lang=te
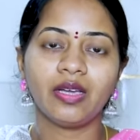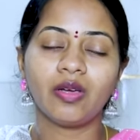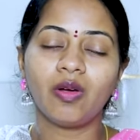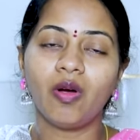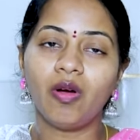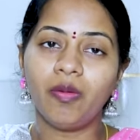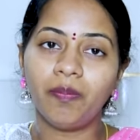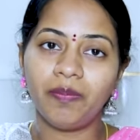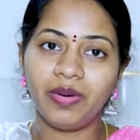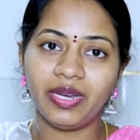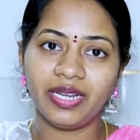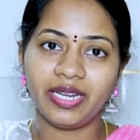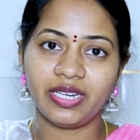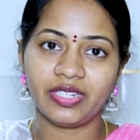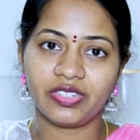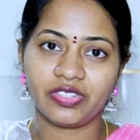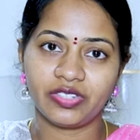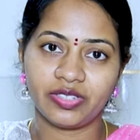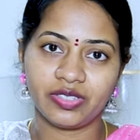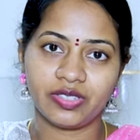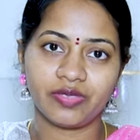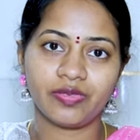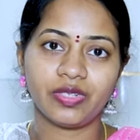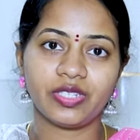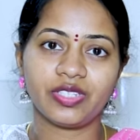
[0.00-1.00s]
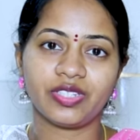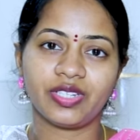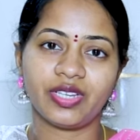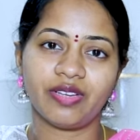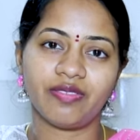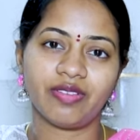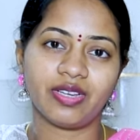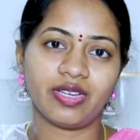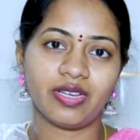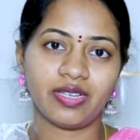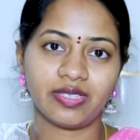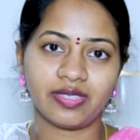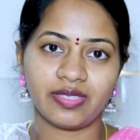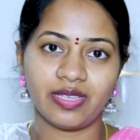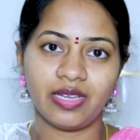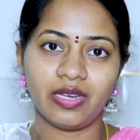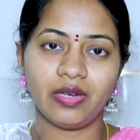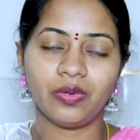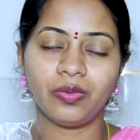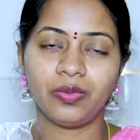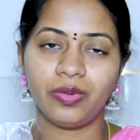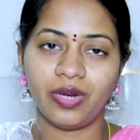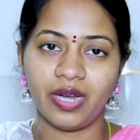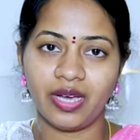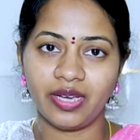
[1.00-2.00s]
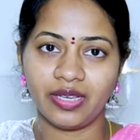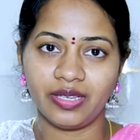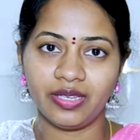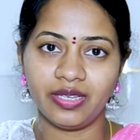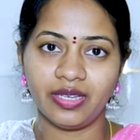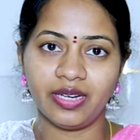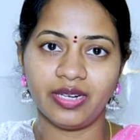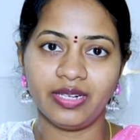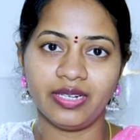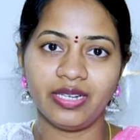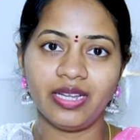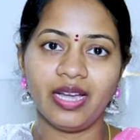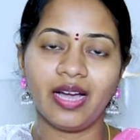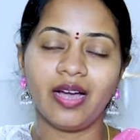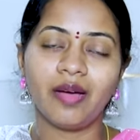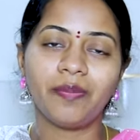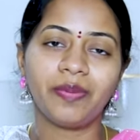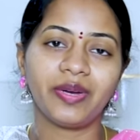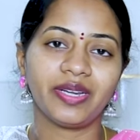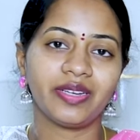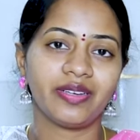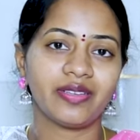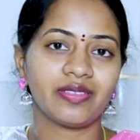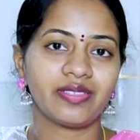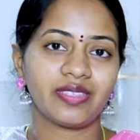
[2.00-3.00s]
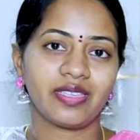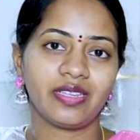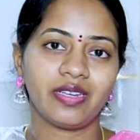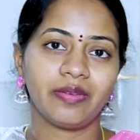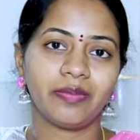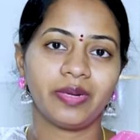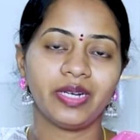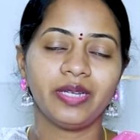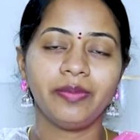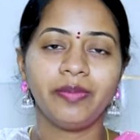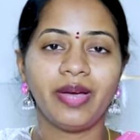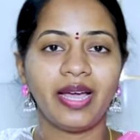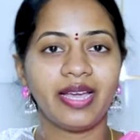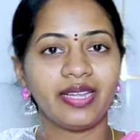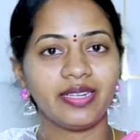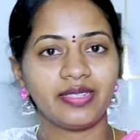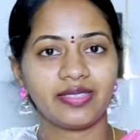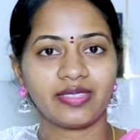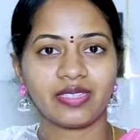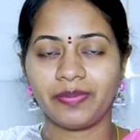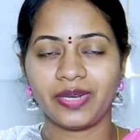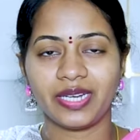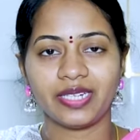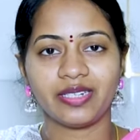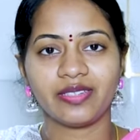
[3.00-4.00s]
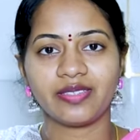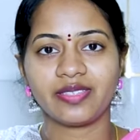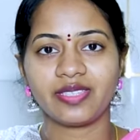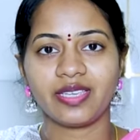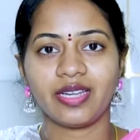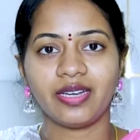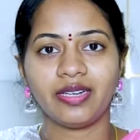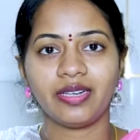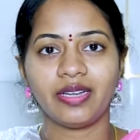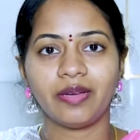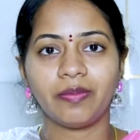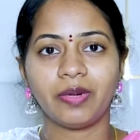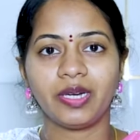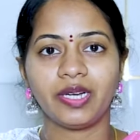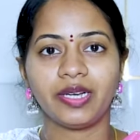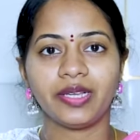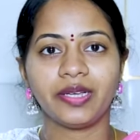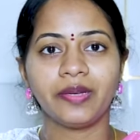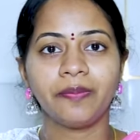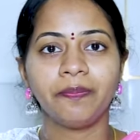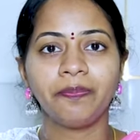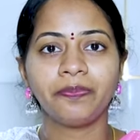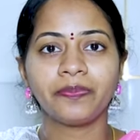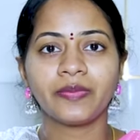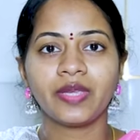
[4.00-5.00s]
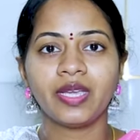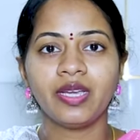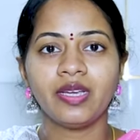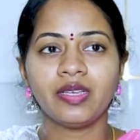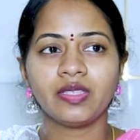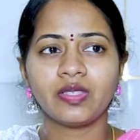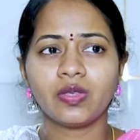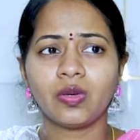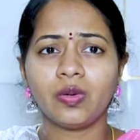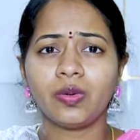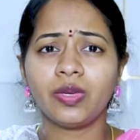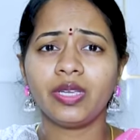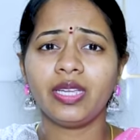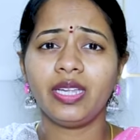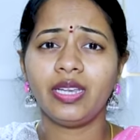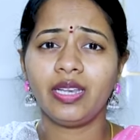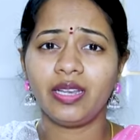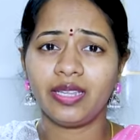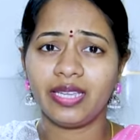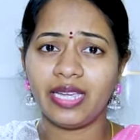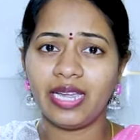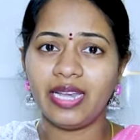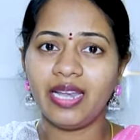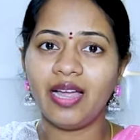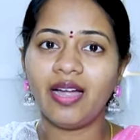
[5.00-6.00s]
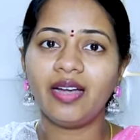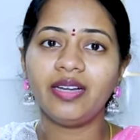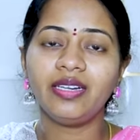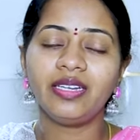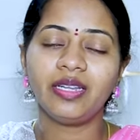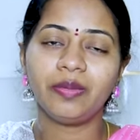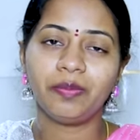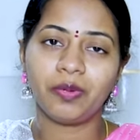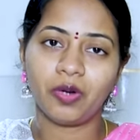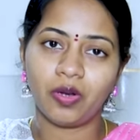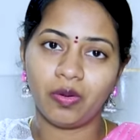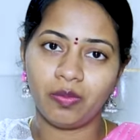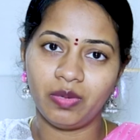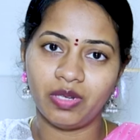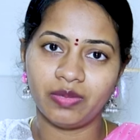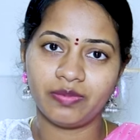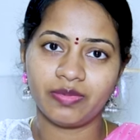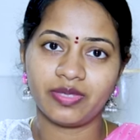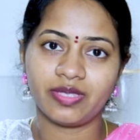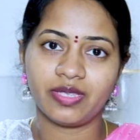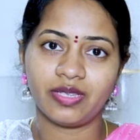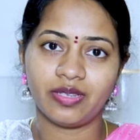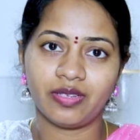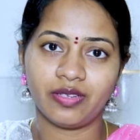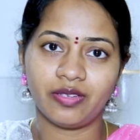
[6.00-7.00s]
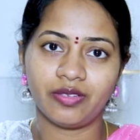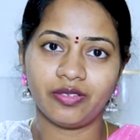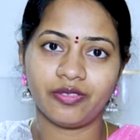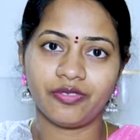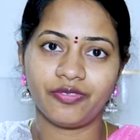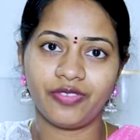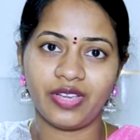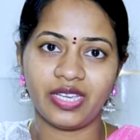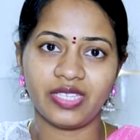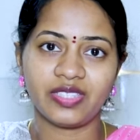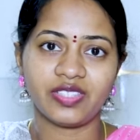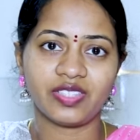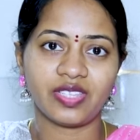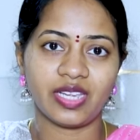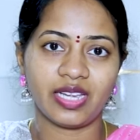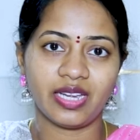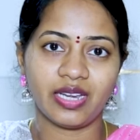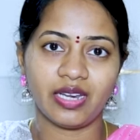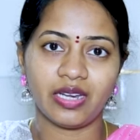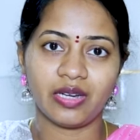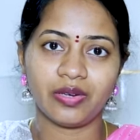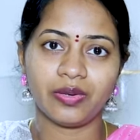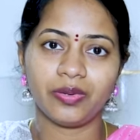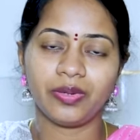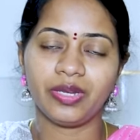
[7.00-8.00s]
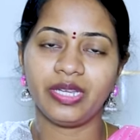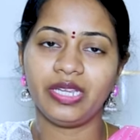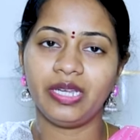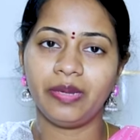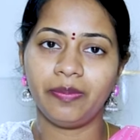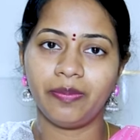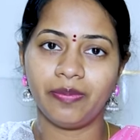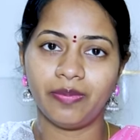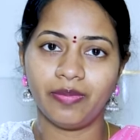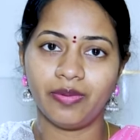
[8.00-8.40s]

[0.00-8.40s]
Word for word: కాంప్లికేషన్స్ వచ్చే అవకాశాలు ఉన్నాయి అంటే ఆ ప్రెగ్నెన్సీని మనం హై రిస్క్ ప్రెగ్నెన్సీ అంటామండి సో ఎలాంటి ప్రాబ్లమ్స్ ఫేస్ uh, చేయగలరు ఈ